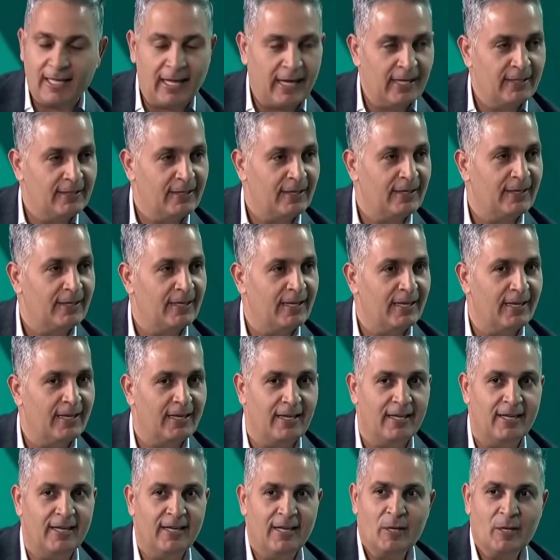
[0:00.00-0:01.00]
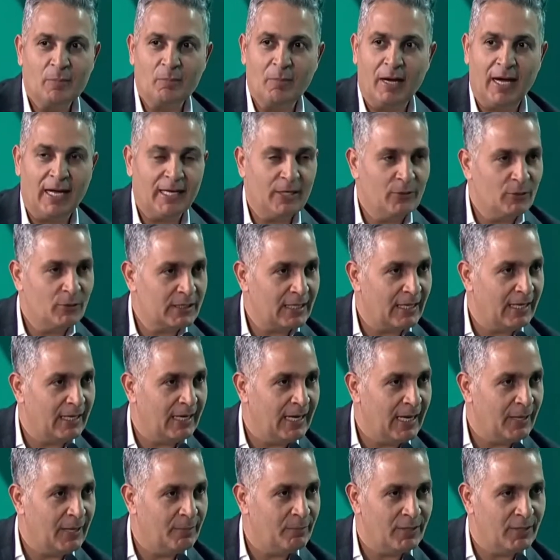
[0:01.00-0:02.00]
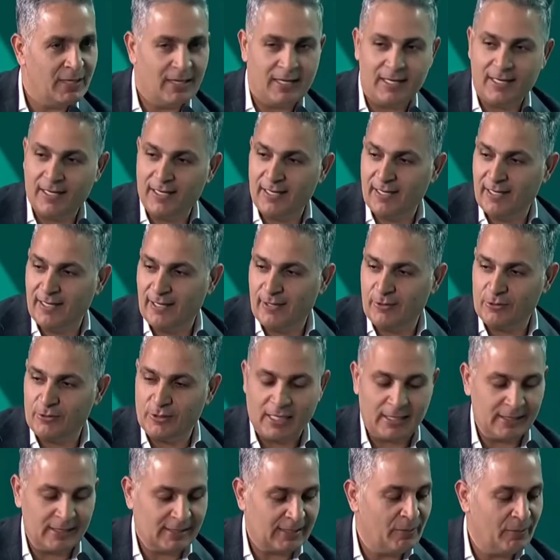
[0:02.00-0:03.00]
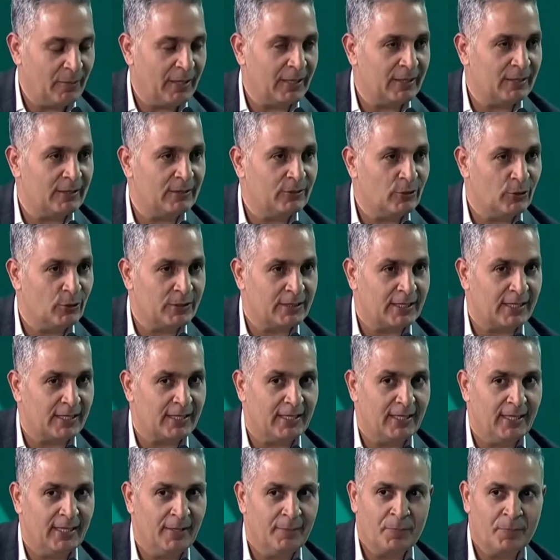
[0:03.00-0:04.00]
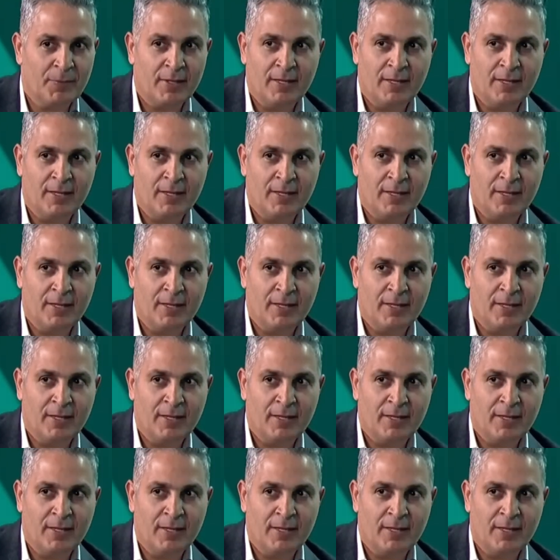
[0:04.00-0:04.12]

أيضا لمعالي وزير الإعلام الأستاذ سلمان الدوسري